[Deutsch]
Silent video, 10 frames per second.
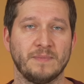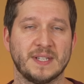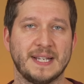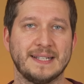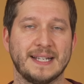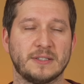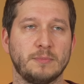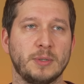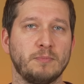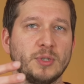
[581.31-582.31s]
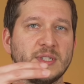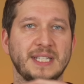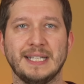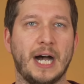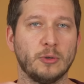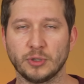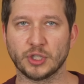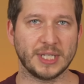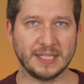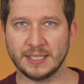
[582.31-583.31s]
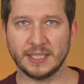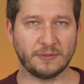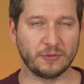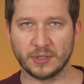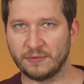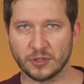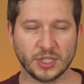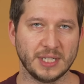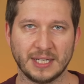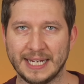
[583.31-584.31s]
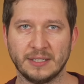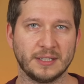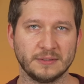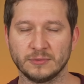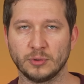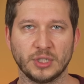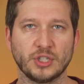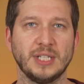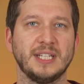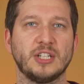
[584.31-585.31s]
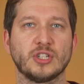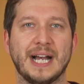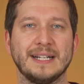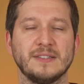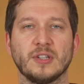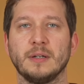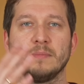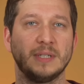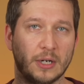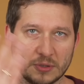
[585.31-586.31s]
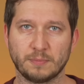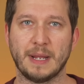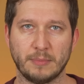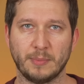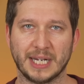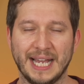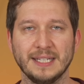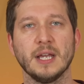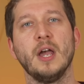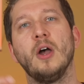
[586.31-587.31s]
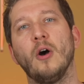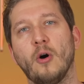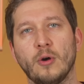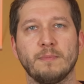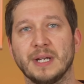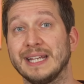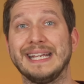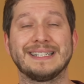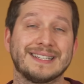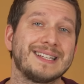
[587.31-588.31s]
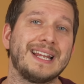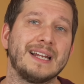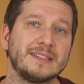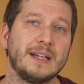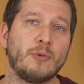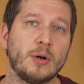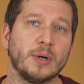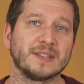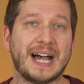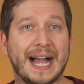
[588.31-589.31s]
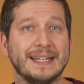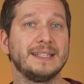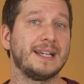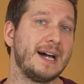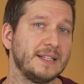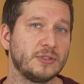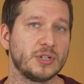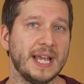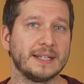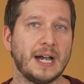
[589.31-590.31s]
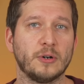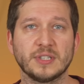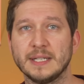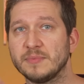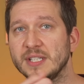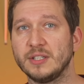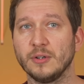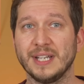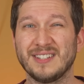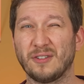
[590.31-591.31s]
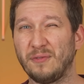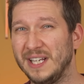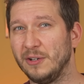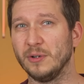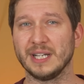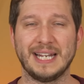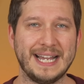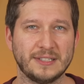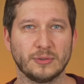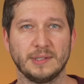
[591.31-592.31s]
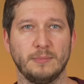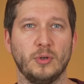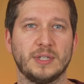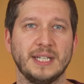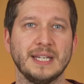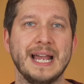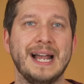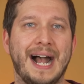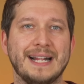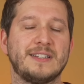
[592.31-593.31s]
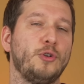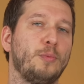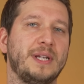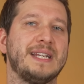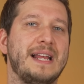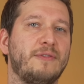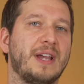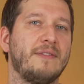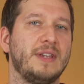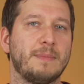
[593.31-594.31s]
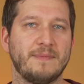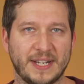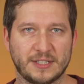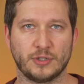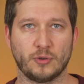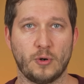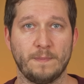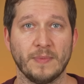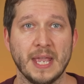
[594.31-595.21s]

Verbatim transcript: Das heißt also, man muss nicht die Autos ständig für die verschiedenen Länder unterschiedlich gestalten, sondern die Autos bleiben immer gleich und man regelt das dann alles in der Wallbox. Eigentlich gar nicht so schlecht. Außerdem sind theoretisch viel höhere Leistungen möglich als die üblichen 11 kW beim Wechselstrom.